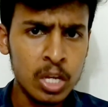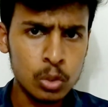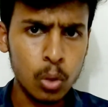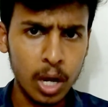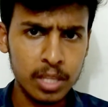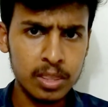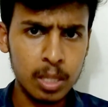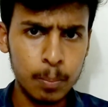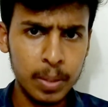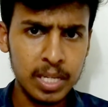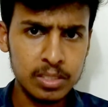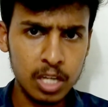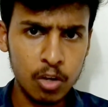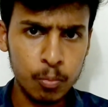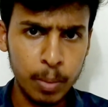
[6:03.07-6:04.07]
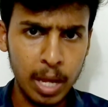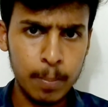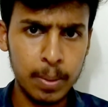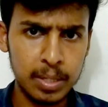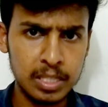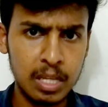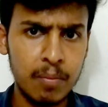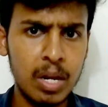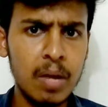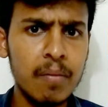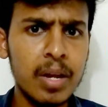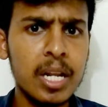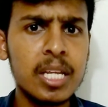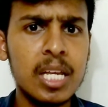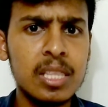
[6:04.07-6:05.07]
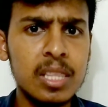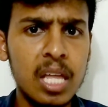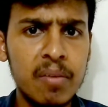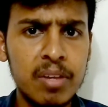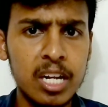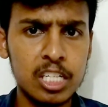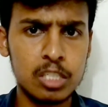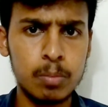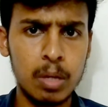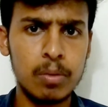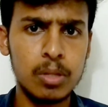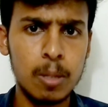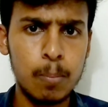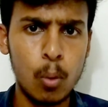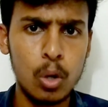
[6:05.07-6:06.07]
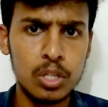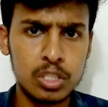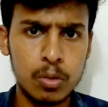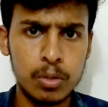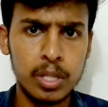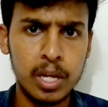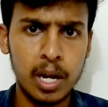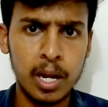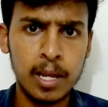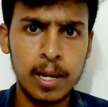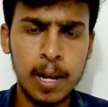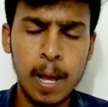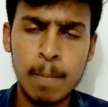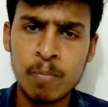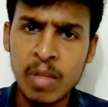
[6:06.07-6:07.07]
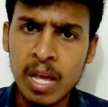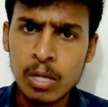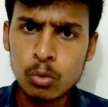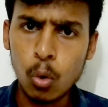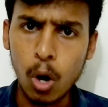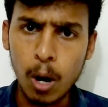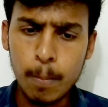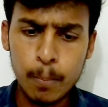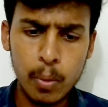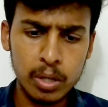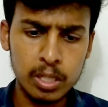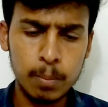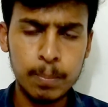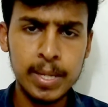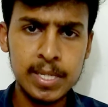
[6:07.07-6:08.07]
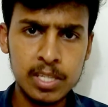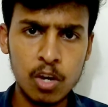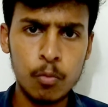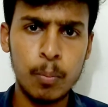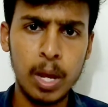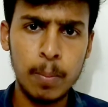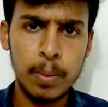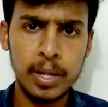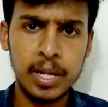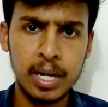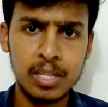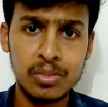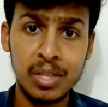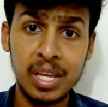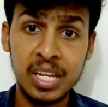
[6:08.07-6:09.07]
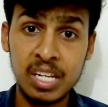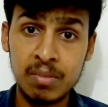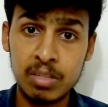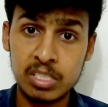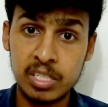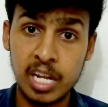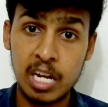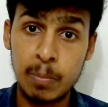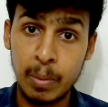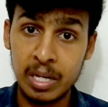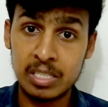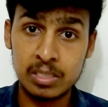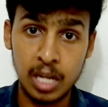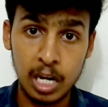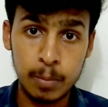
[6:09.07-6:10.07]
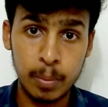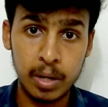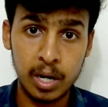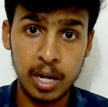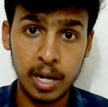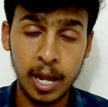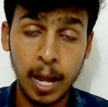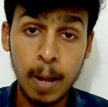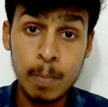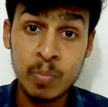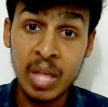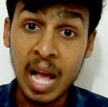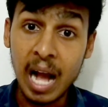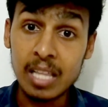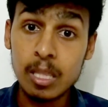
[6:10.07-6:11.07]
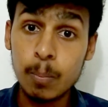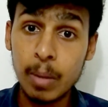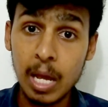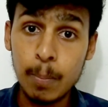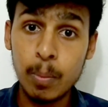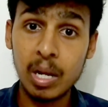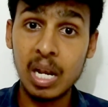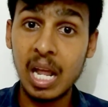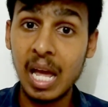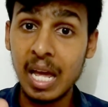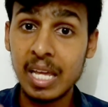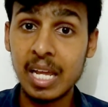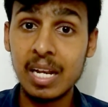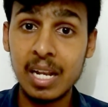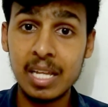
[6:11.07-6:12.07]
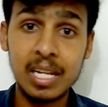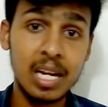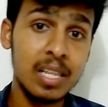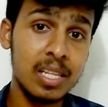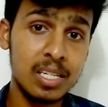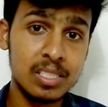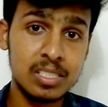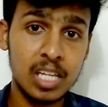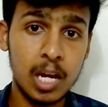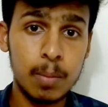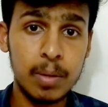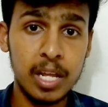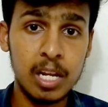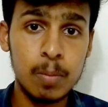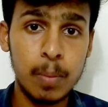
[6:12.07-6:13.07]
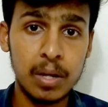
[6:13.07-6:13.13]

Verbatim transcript: ஸோ அந்த பீஸ் ஆஃப் பேப்பரை தவிர வேற எந்த எவிடன்ஸுமே வந்து போலீஸ்க்கு வந்து கிடைக்கல ஸோ அப்போ அந்த பீஸ் ஆஃப் பேப்பரை எடுத்து இன்வெஸ்டிகேட் பண்ண ஸ்டார்ட் பண்ணுறாங்க அந்த பேப்பரில் என்ன எழுதிருந்துச்சு அப்படின்னு